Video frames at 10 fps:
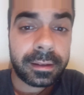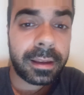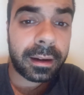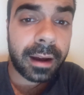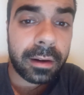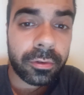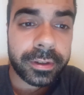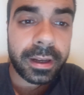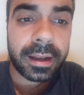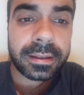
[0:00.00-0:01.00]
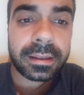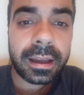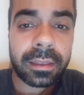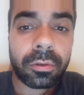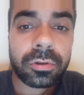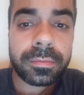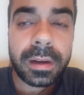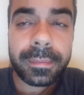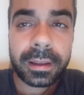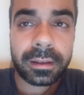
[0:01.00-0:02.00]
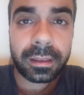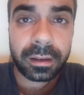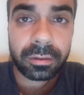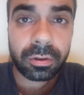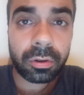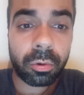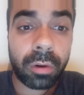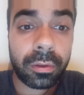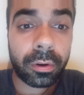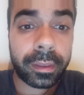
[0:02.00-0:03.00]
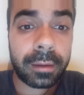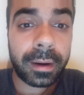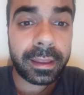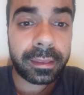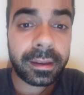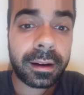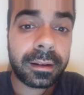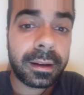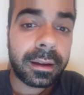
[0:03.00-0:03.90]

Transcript: y el galo será hasta 2025 jugador del Valencia